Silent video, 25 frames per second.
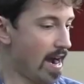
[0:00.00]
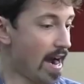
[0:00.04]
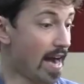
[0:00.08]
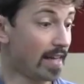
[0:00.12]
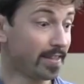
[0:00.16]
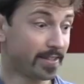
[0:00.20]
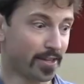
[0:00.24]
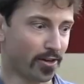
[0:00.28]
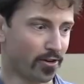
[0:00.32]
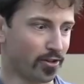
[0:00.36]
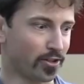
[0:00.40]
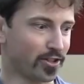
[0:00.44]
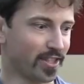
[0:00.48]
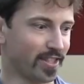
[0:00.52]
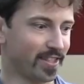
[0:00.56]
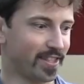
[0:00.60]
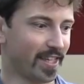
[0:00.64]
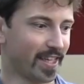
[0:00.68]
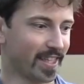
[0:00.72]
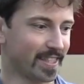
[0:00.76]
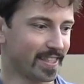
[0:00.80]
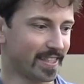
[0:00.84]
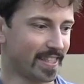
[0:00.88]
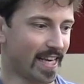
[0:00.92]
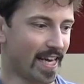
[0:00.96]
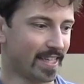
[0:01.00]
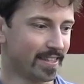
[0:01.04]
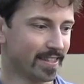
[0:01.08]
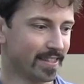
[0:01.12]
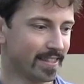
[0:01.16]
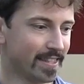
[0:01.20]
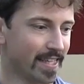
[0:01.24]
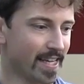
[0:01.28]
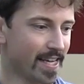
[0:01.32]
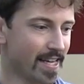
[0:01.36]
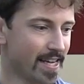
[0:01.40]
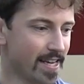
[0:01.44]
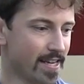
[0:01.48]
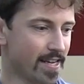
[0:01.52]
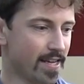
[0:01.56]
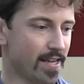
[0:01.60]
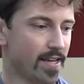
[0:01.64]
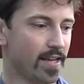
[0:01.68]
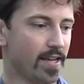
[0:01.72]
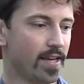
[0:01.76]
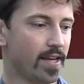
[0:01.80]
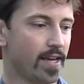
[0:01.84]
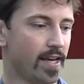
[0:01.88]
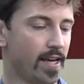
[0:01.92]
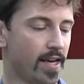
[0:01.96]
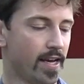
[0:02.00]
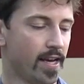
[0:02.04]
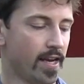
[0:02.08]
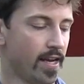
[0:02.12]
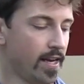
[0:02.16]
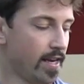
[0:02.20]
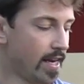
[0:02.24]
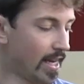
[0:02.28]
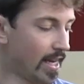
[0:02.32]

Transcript: Altra cosa interessante è